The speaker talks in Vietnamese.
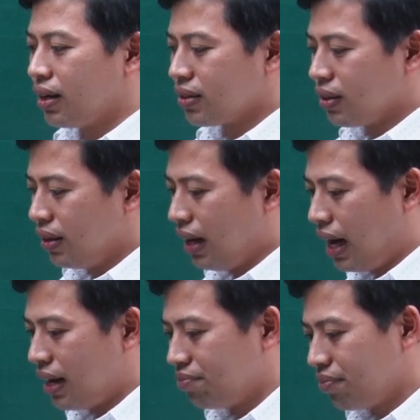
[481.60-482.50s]
rồi
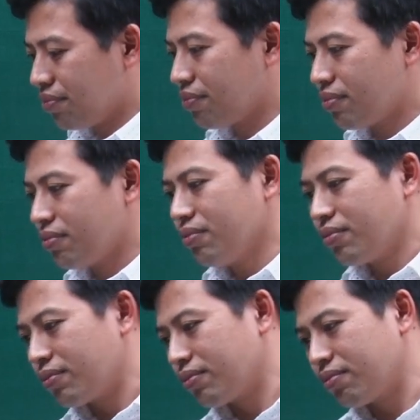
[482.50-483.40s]
là
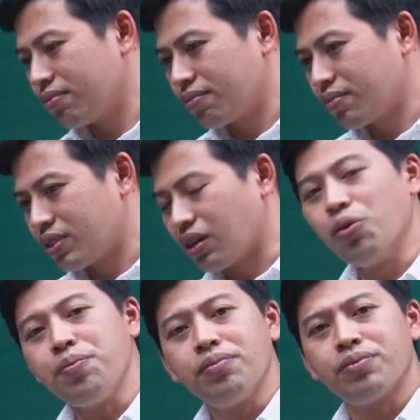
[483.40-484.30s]

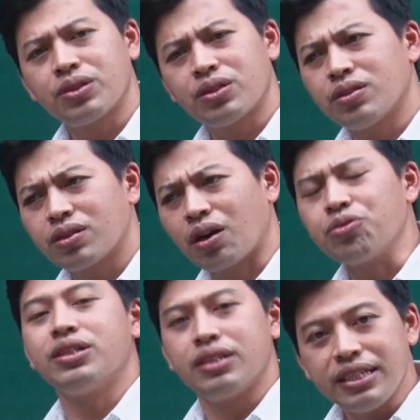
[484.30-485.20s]
dấu cộng
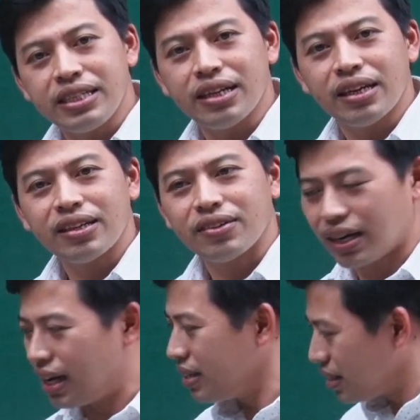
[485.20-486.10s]
trừ nhân chia hoặc
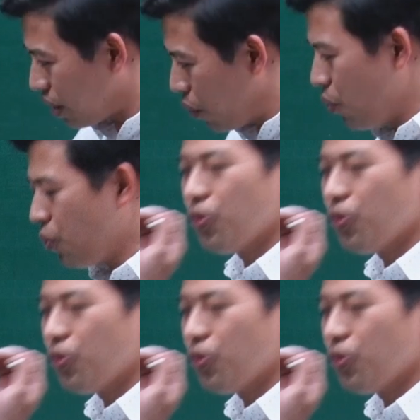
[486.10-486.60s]
là dấu